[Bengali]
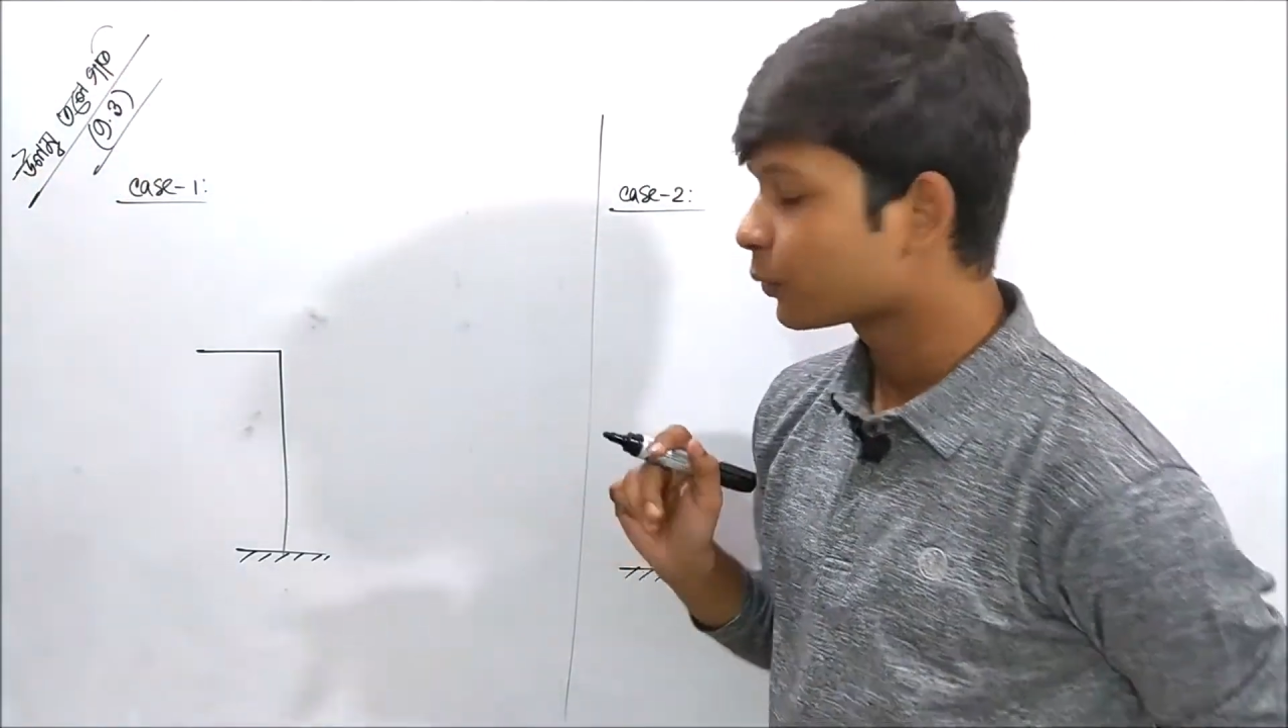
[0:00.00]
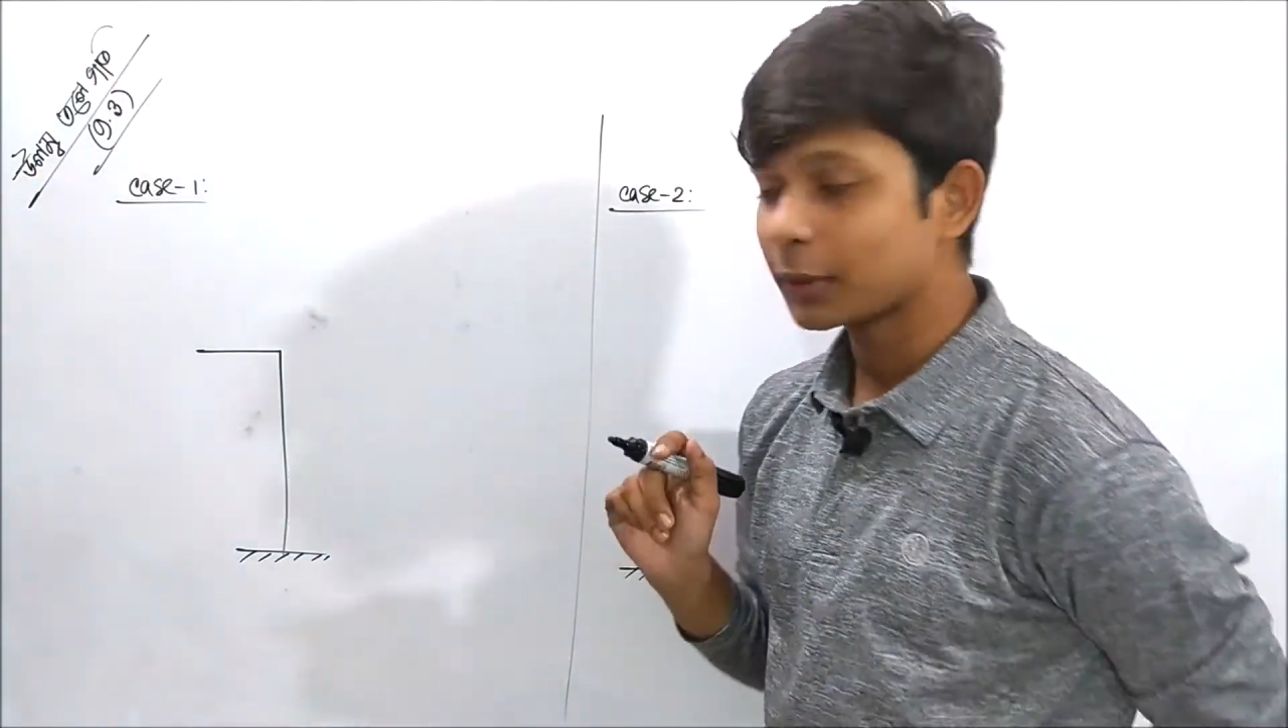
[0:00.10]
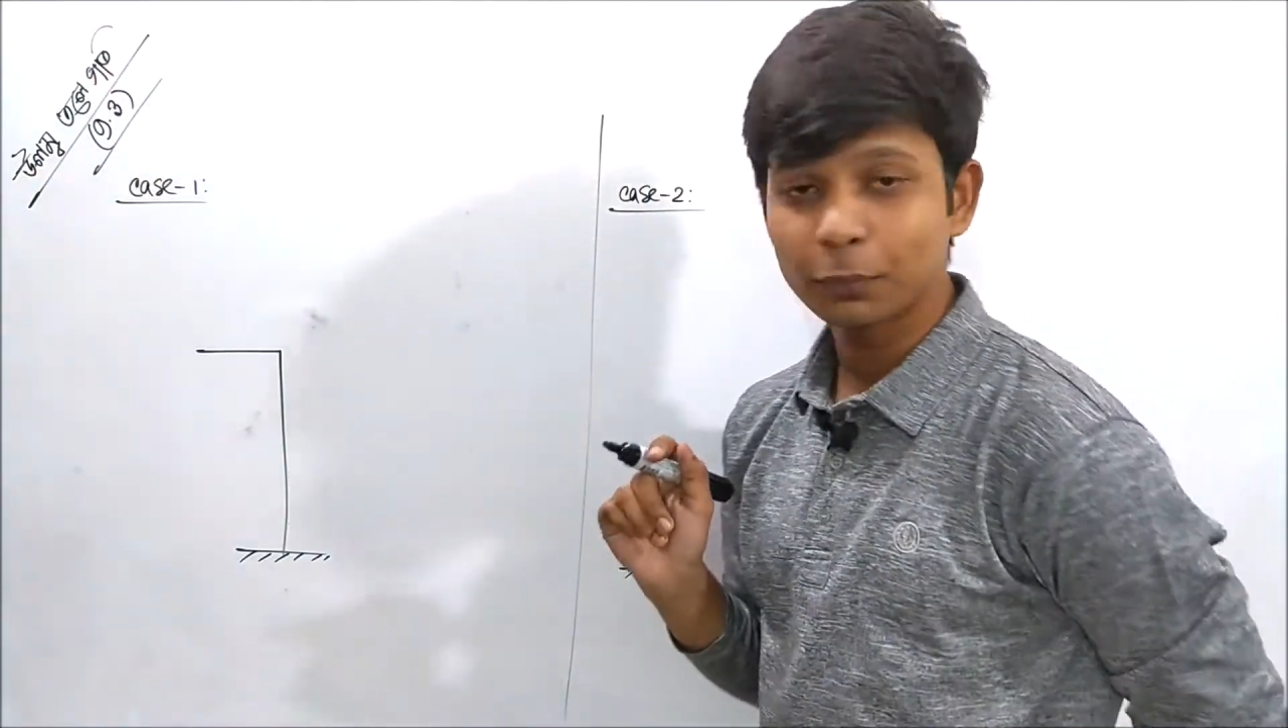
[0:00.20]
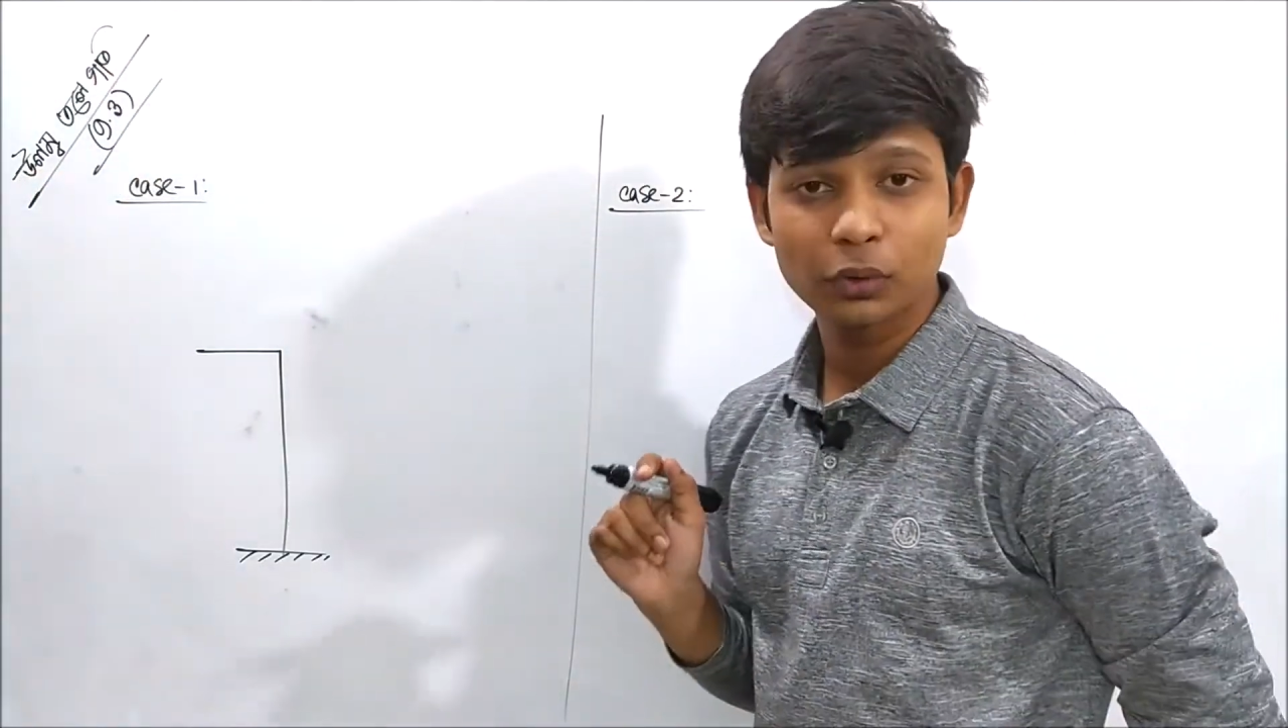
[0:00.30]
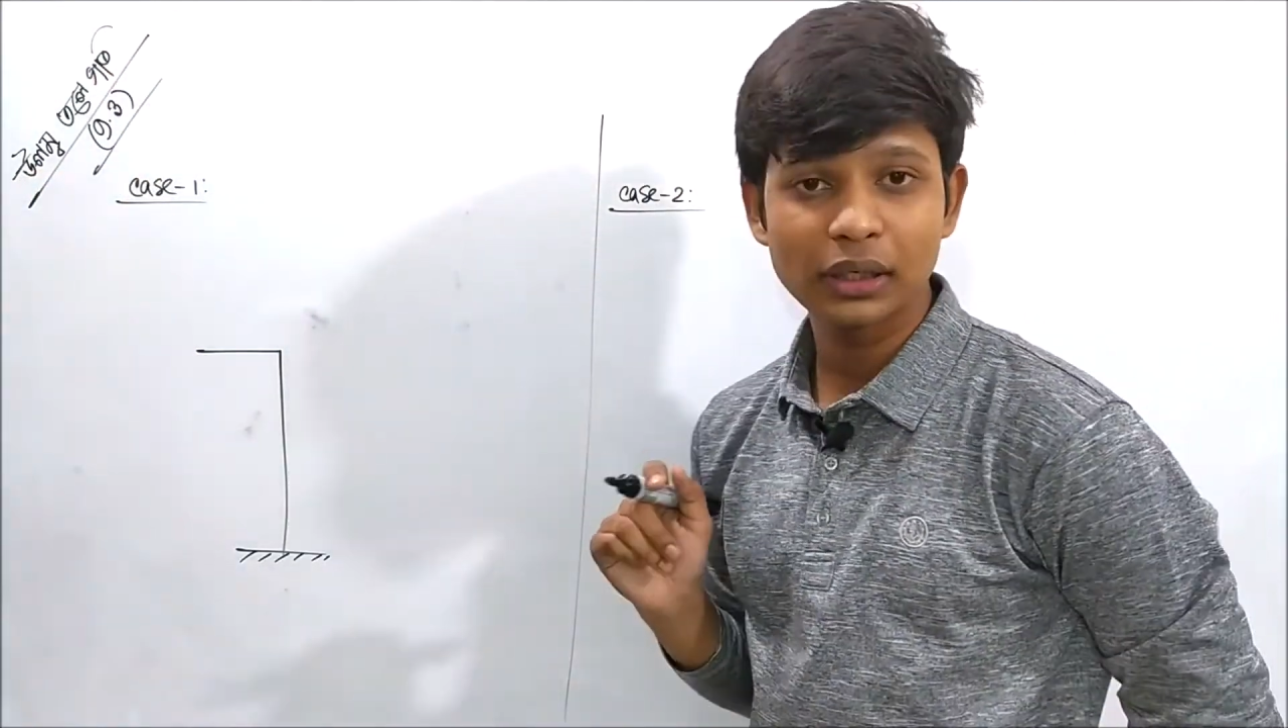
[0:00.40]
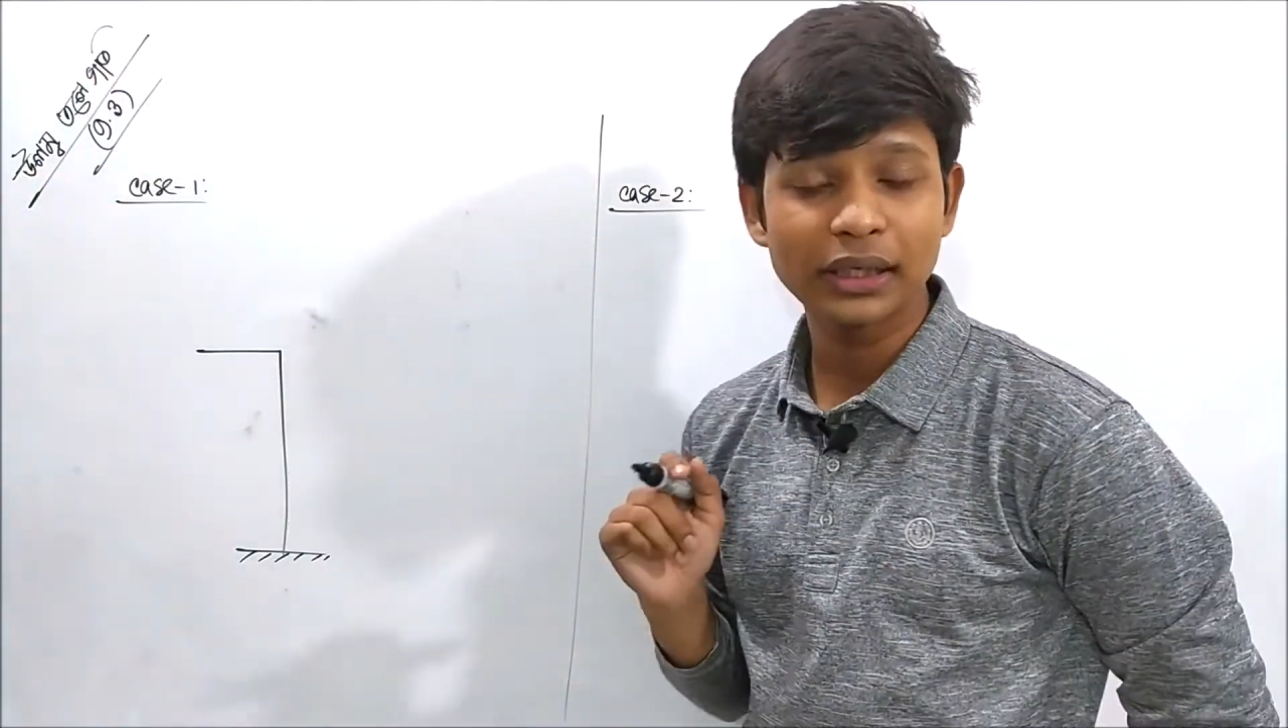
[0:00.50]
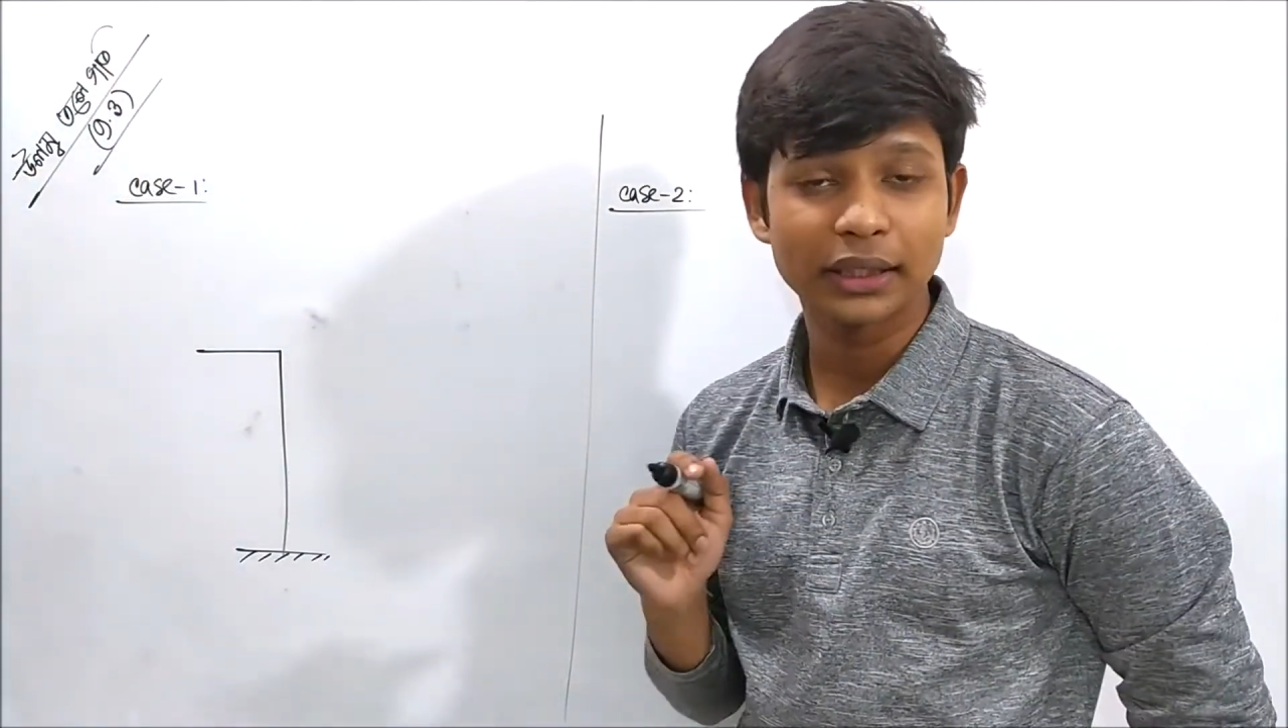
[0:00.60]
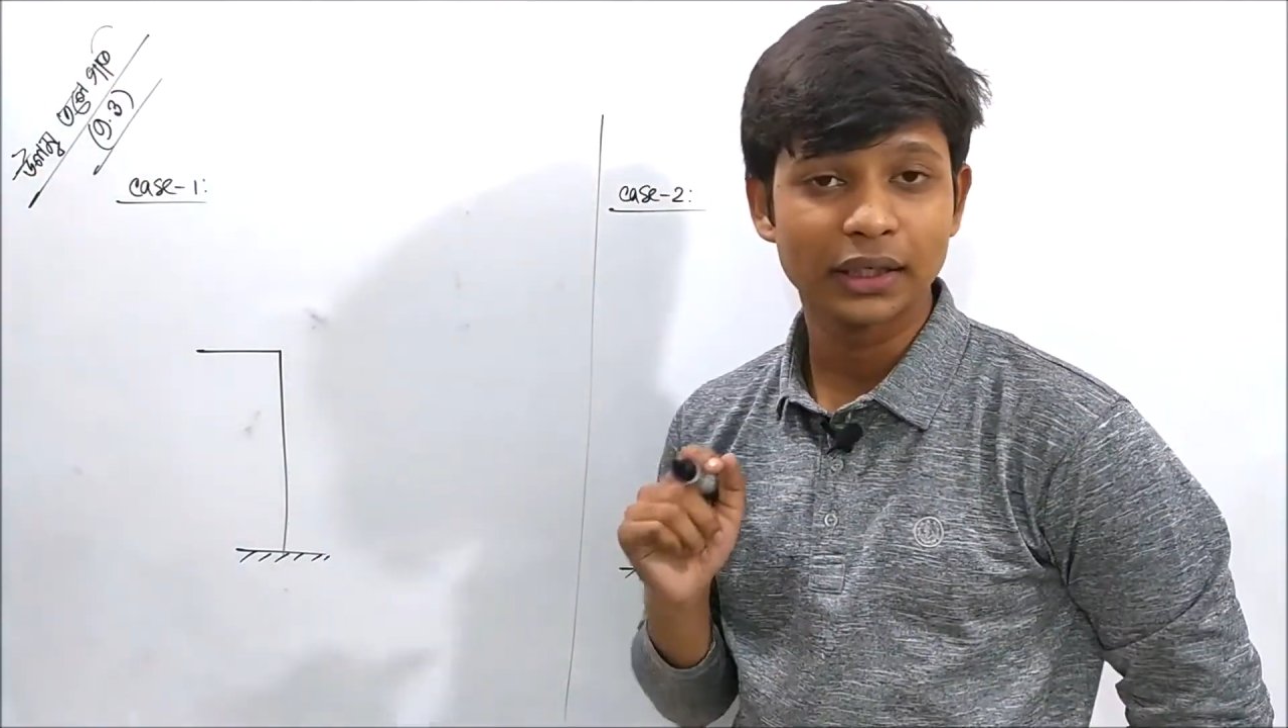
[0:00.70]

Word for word: করে পড়লে